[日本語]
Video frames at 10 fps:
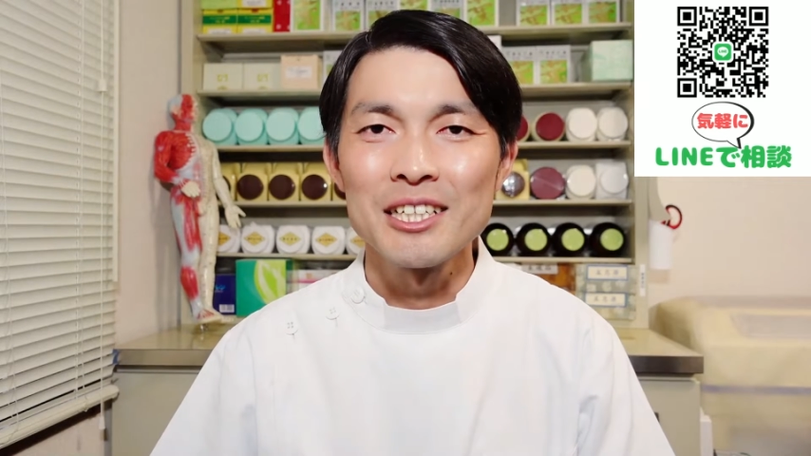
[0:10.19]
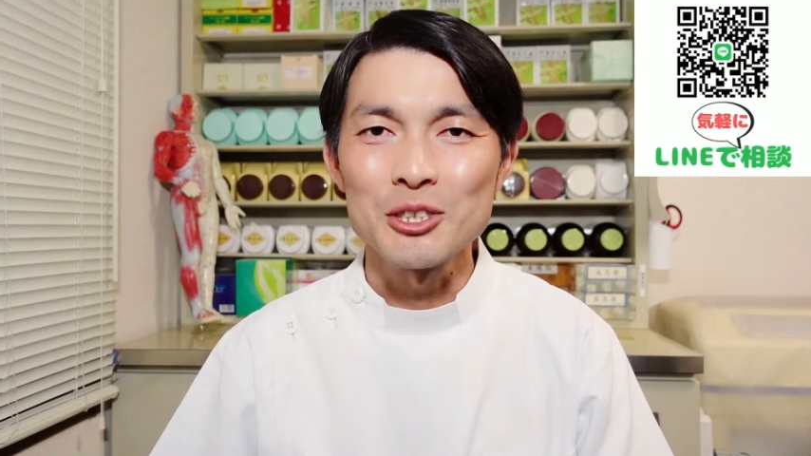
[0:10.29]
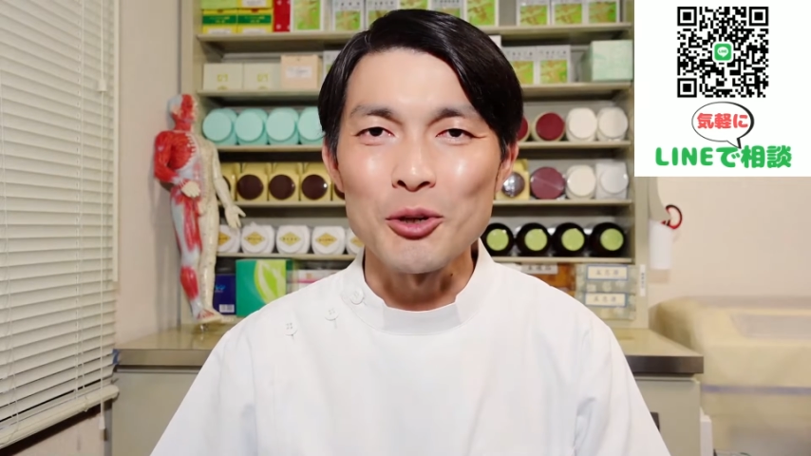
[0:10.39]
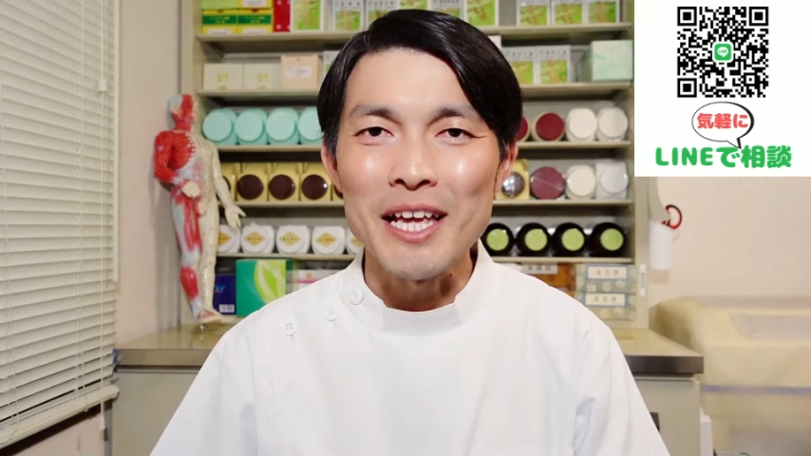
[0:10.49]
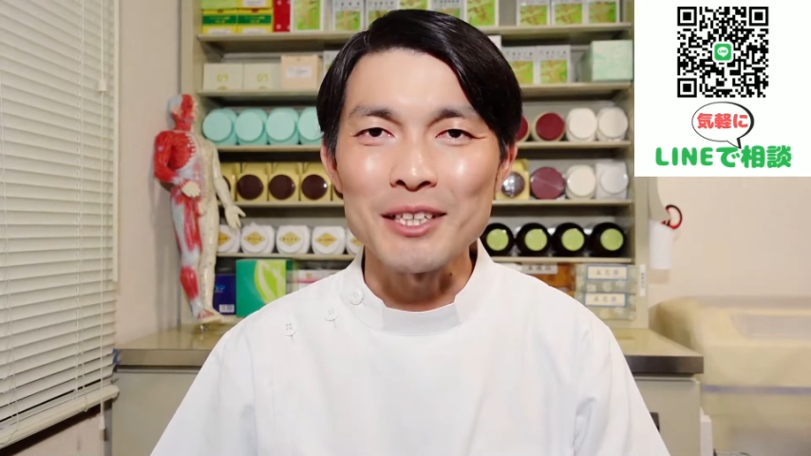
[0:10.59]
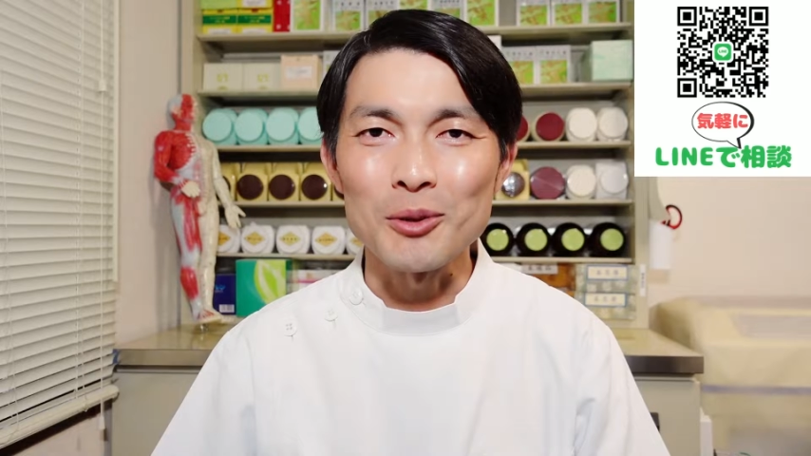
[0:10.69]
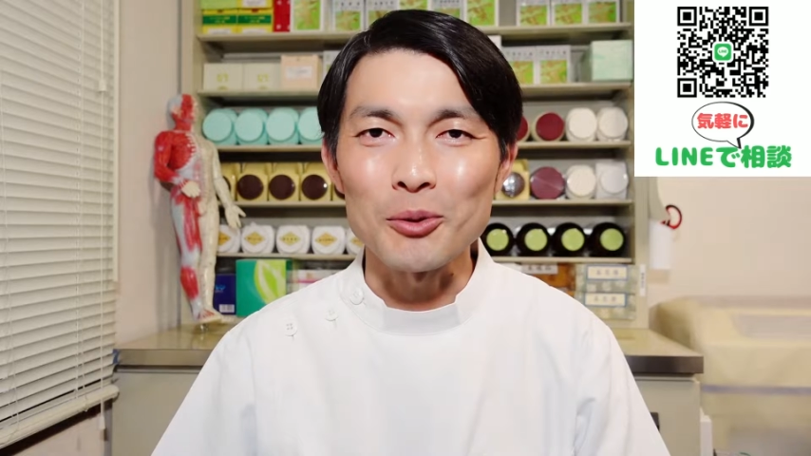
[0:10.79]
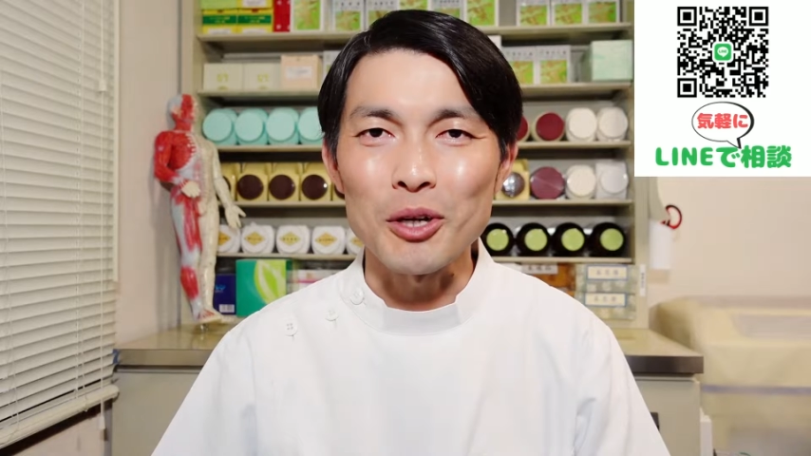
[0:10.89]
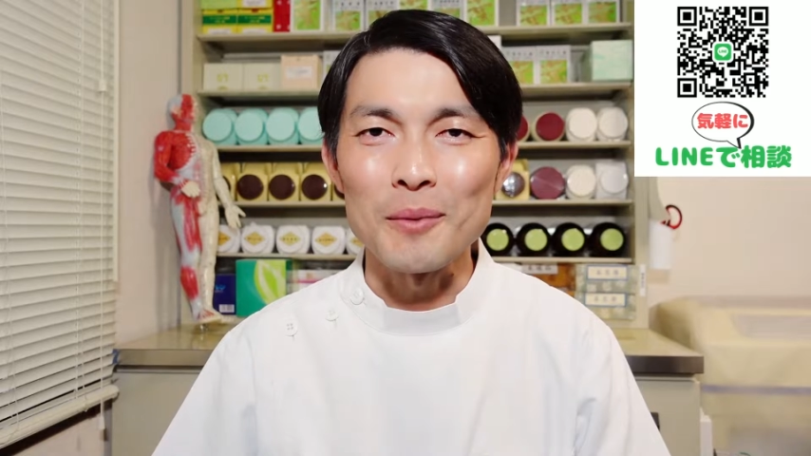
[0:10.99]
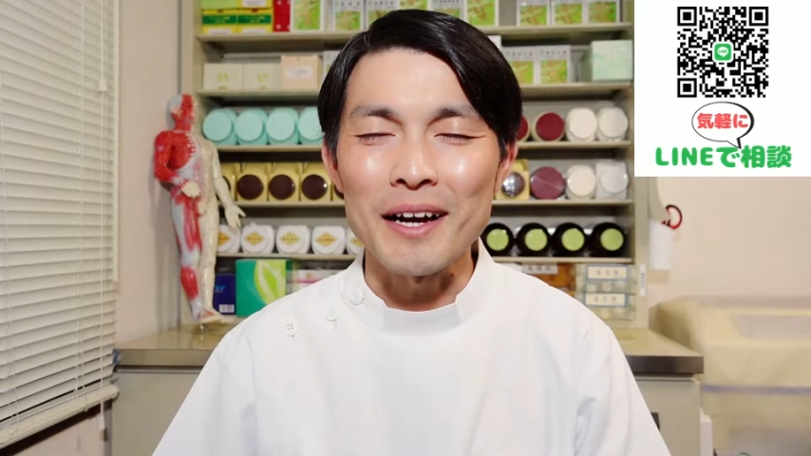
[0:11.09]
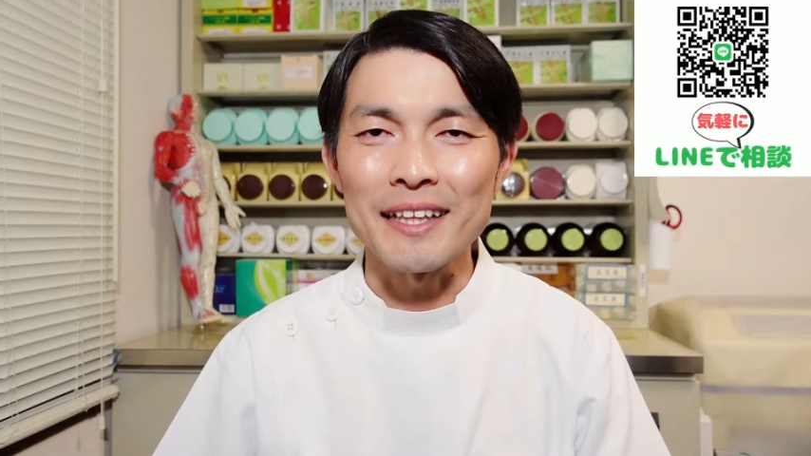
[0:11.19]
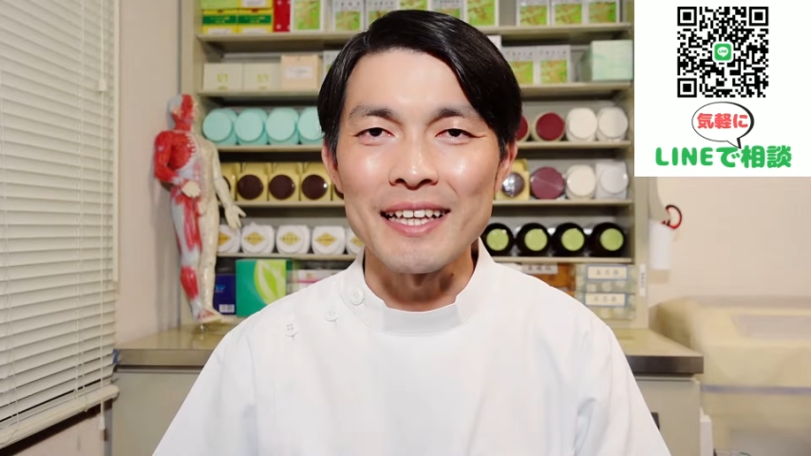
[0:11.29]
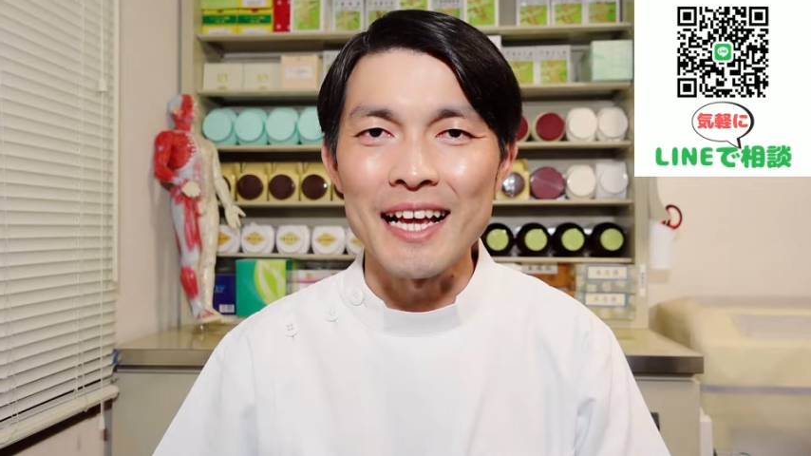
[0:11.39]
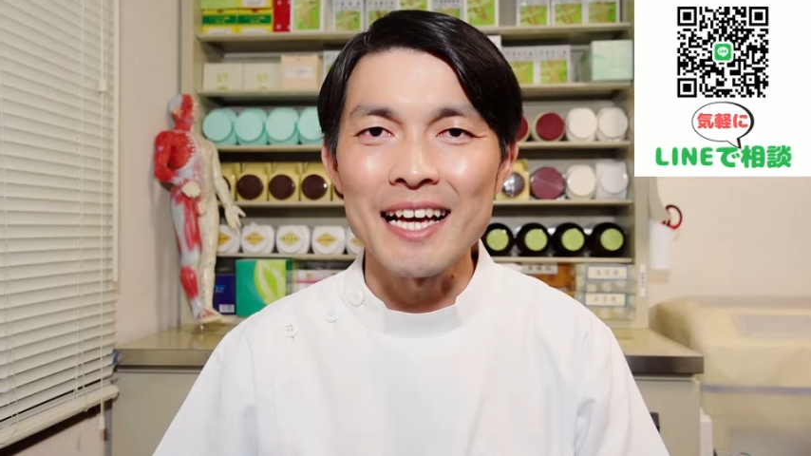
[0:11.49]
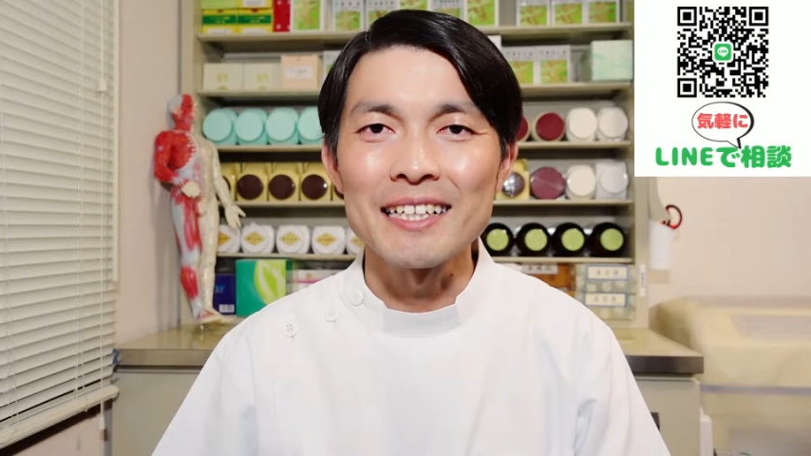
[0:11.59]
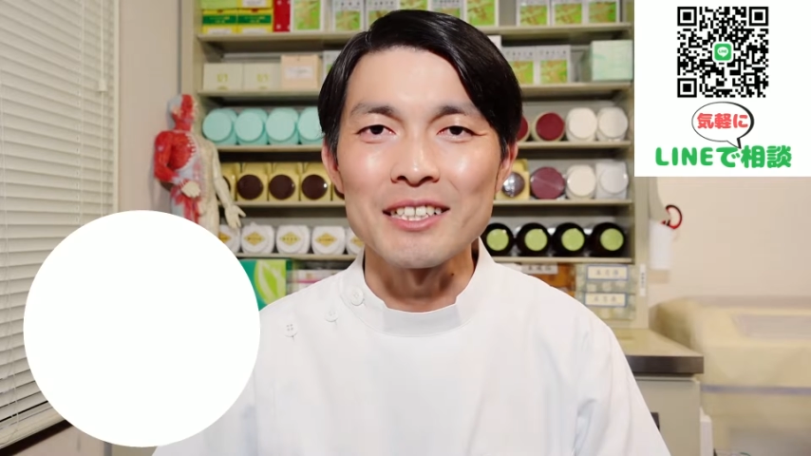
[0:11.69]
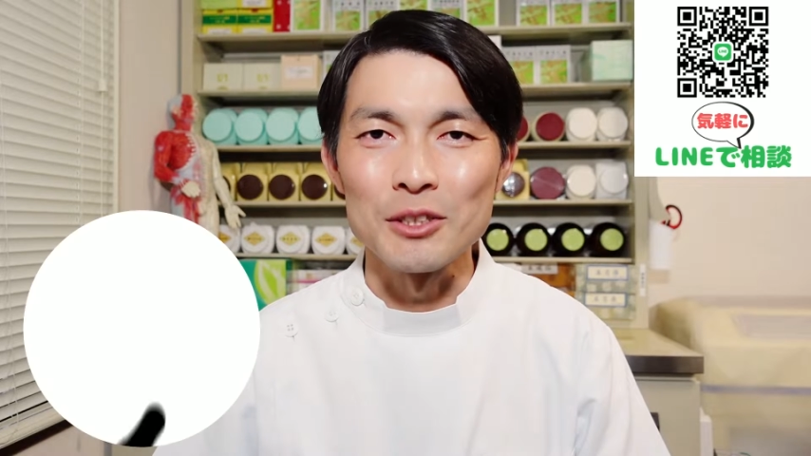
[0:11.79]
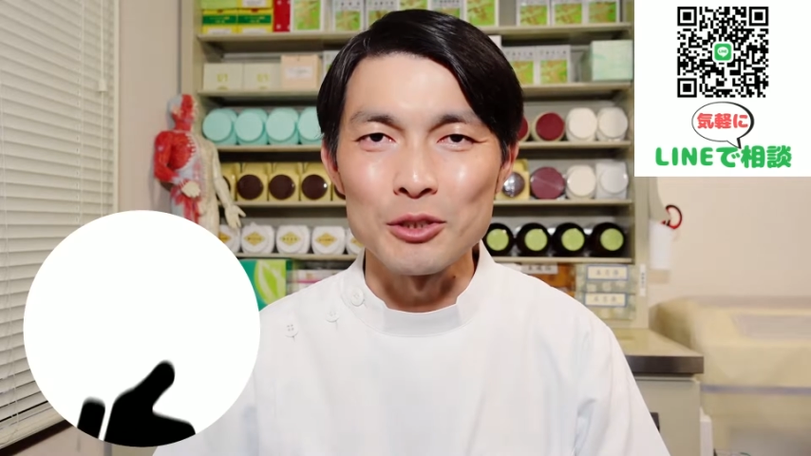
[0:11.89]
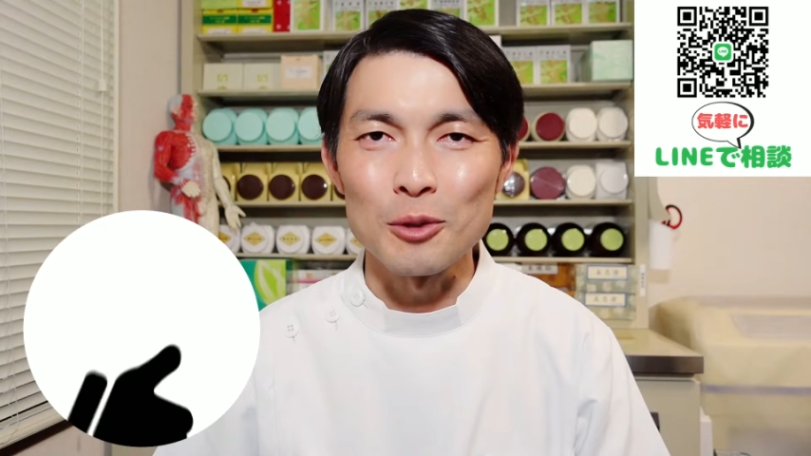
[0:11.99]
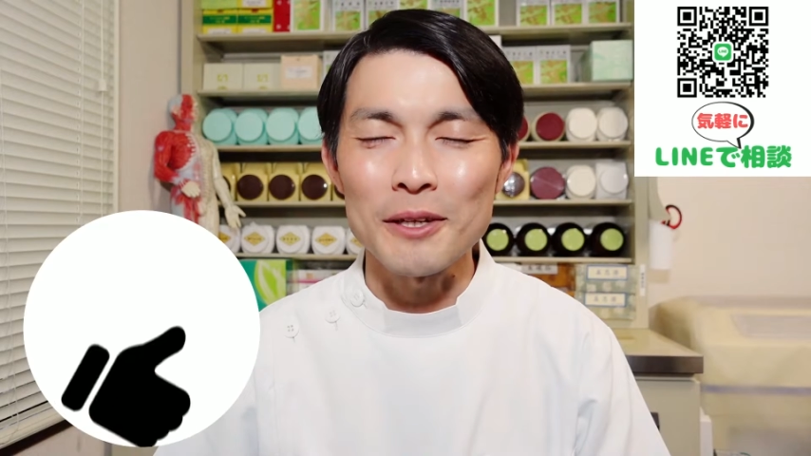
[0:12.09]
生薬のことが分かったら
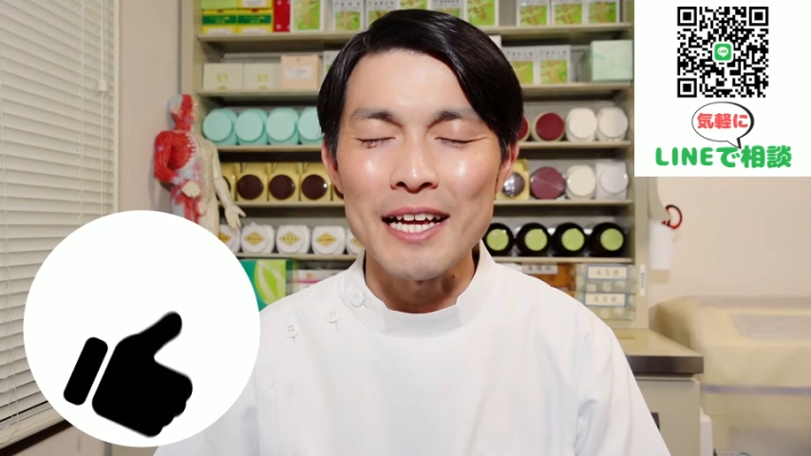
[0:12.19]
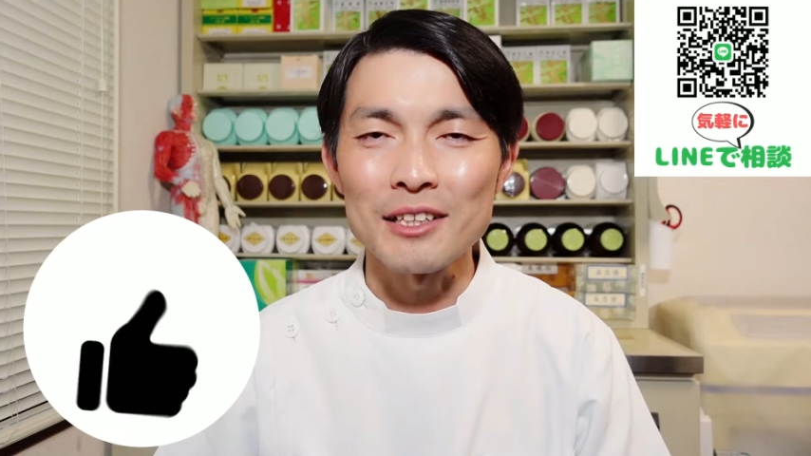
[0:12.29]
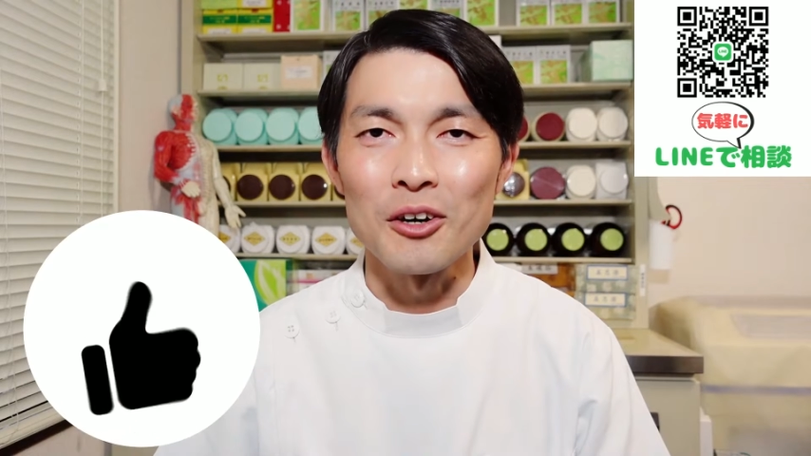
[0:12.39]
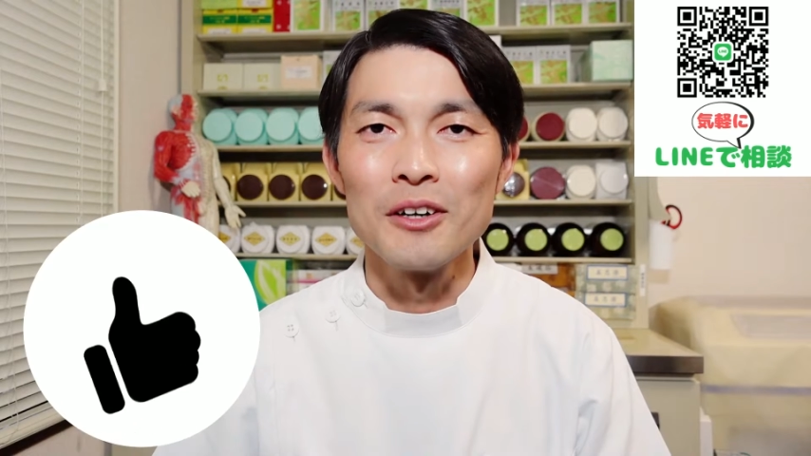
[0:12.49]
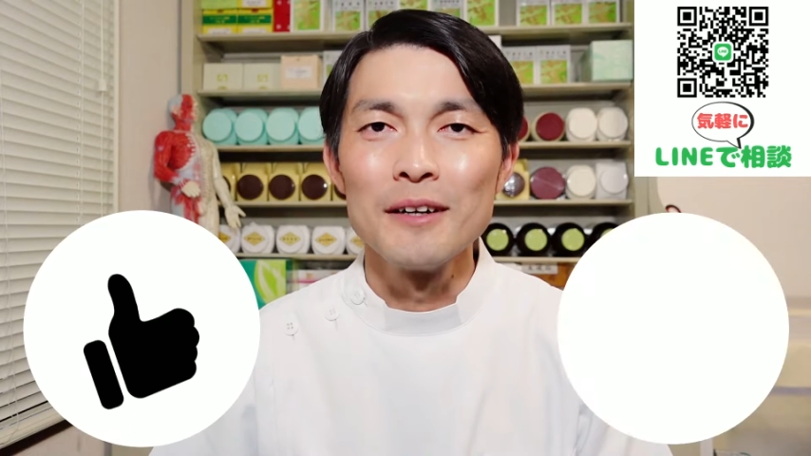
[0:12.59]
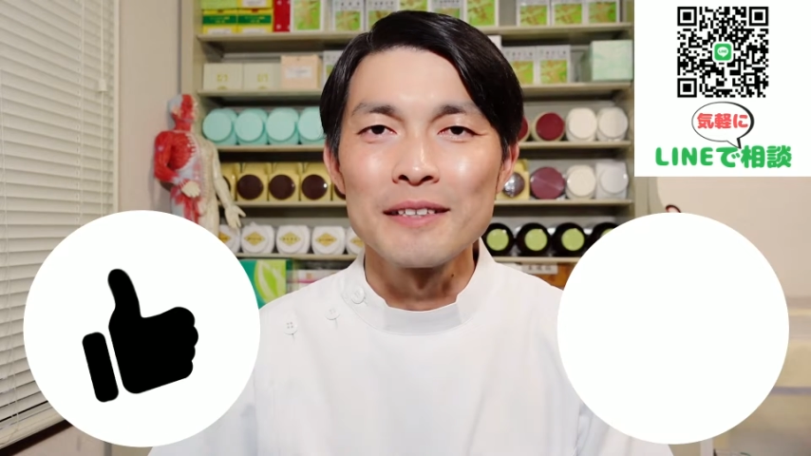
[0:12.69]
グッドボタンと